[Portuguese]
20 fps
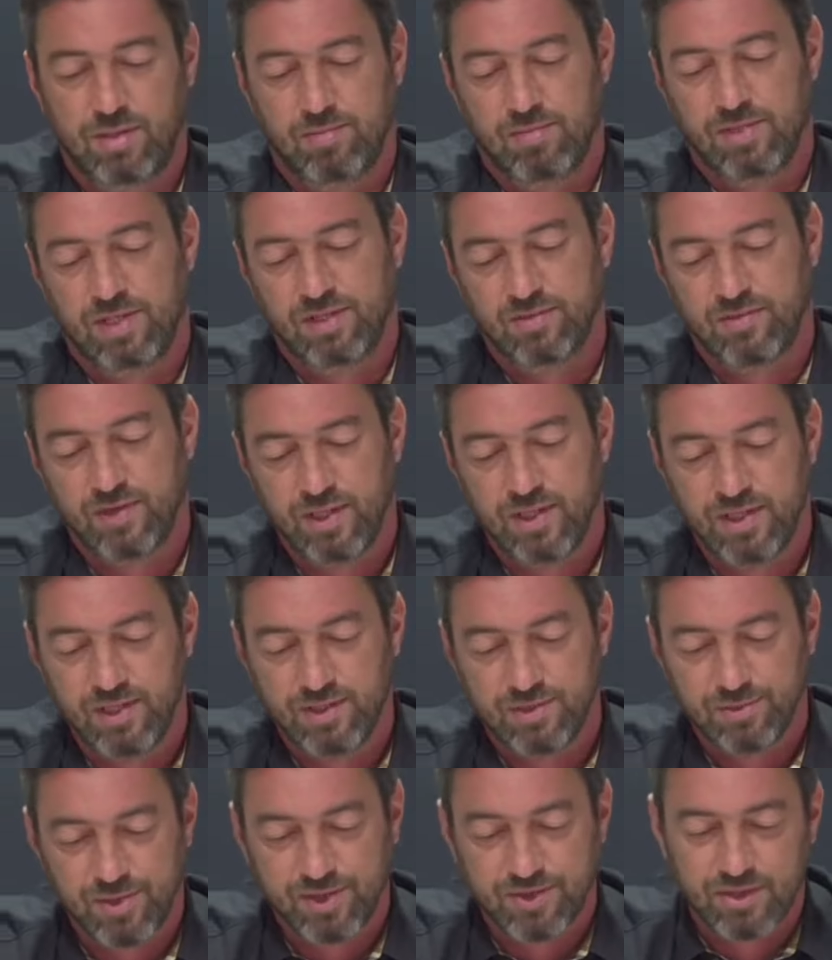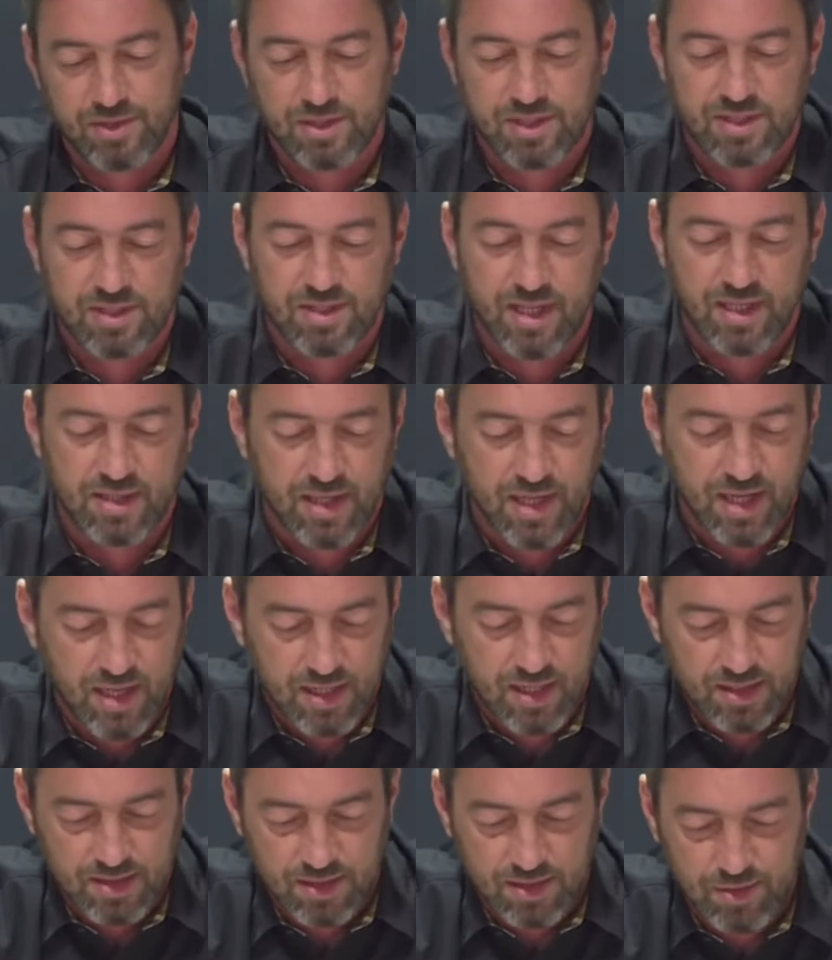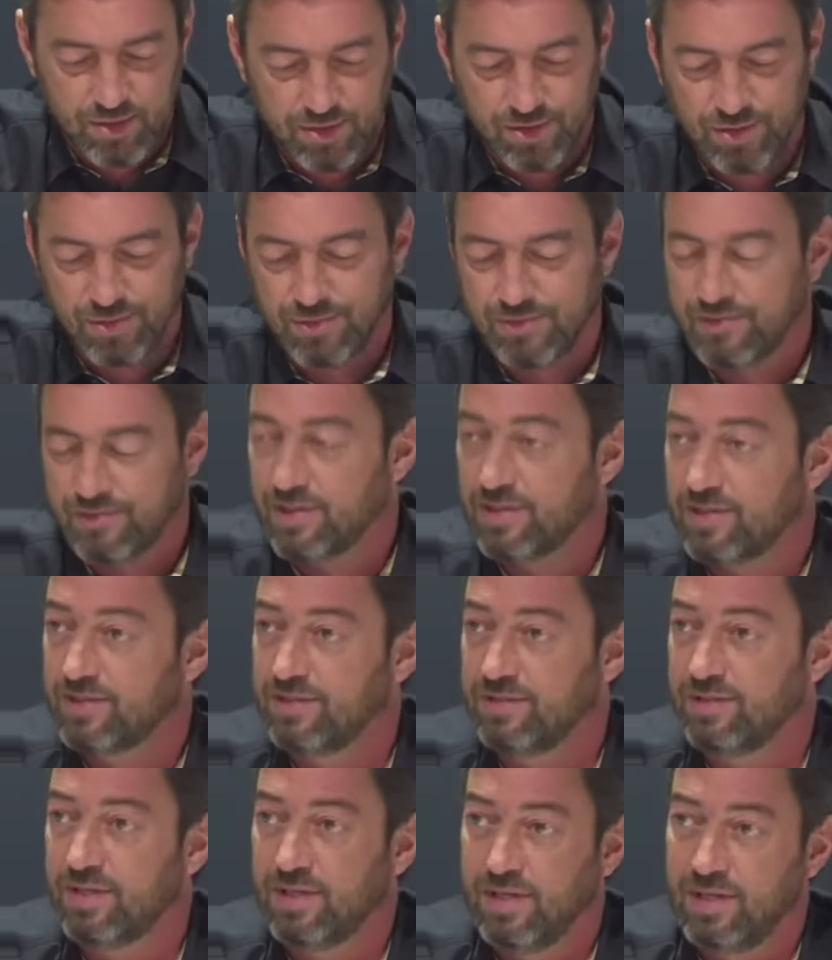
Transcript: Mas falei isso para vocês lá atrás e continuo falando.